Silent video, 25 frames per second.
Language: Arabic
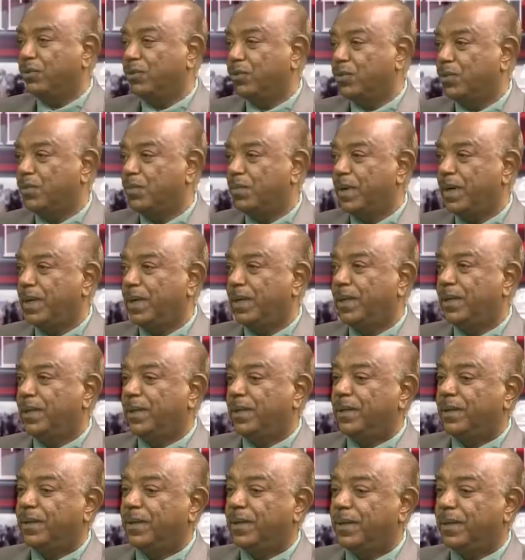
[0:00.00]
اوروبا
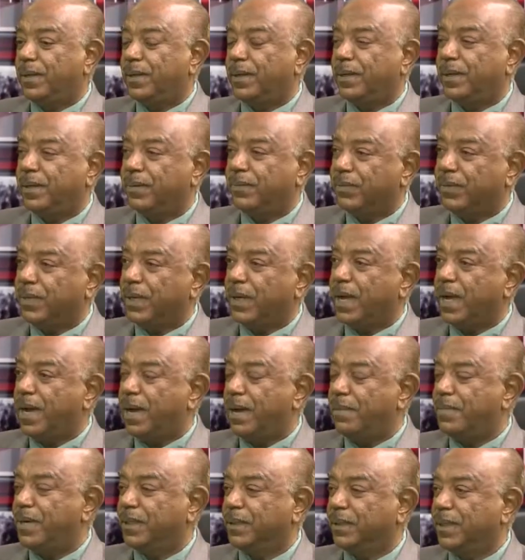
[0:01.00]
في
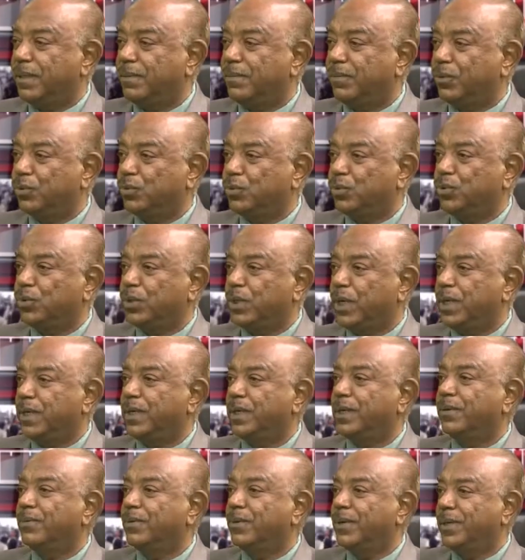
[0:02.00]
الخامات الموجوده
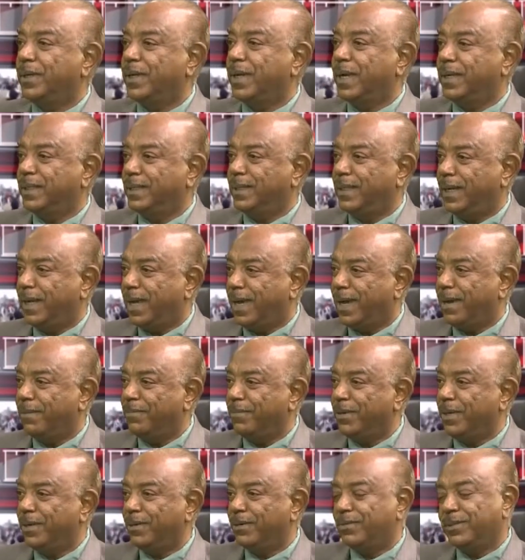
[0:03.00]
هنا والايدي
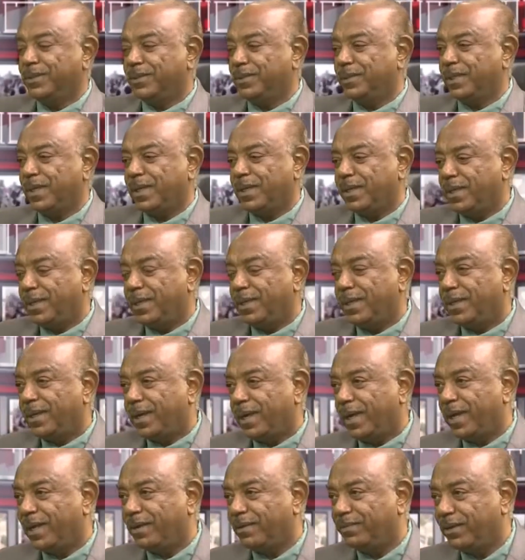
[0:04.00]
العامله وانت
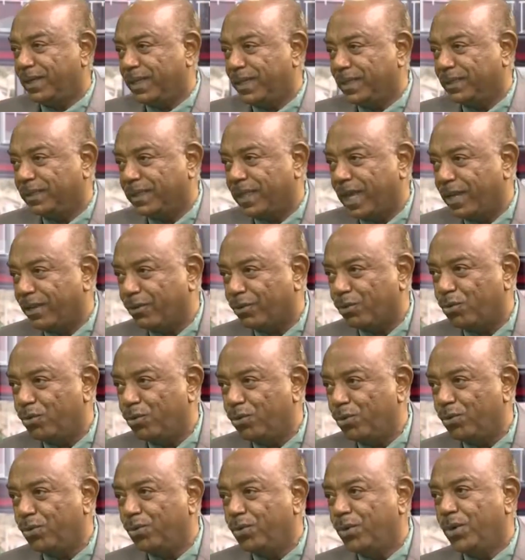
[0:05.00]
عارف عن يعني التاريخ
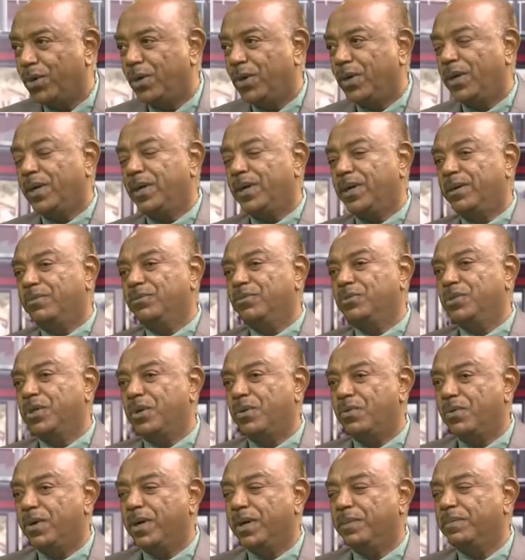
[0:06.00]
كله
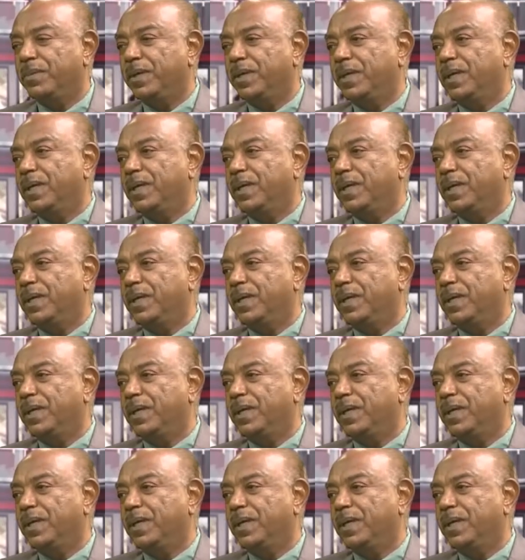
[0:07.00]
مشوه